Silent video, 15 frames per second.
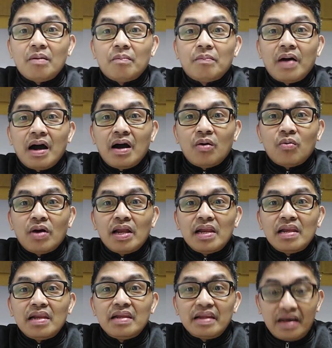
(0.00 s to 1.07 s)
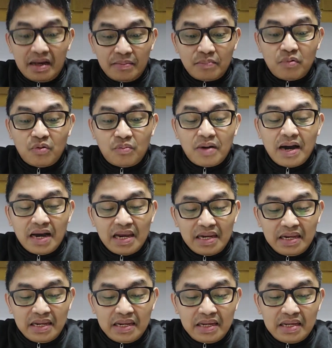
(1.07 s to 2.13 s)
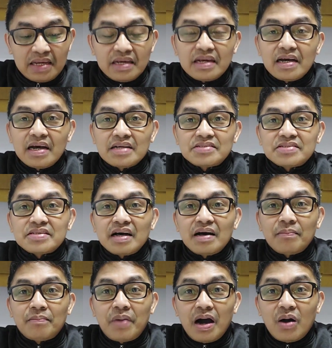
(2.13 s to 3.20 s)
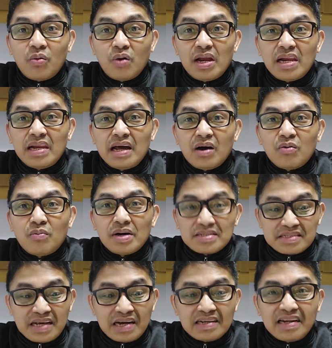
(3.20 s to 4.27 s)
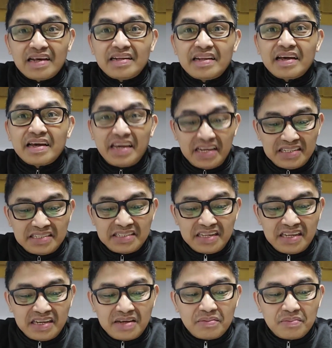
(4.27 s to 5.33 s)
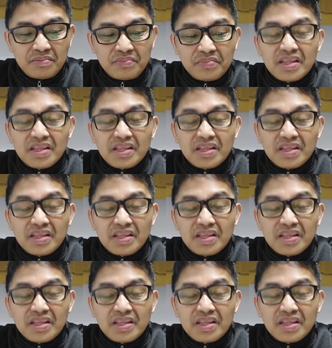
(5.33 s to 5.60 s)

bawal na bumali at saka bawal na ako magsangla ng ATM.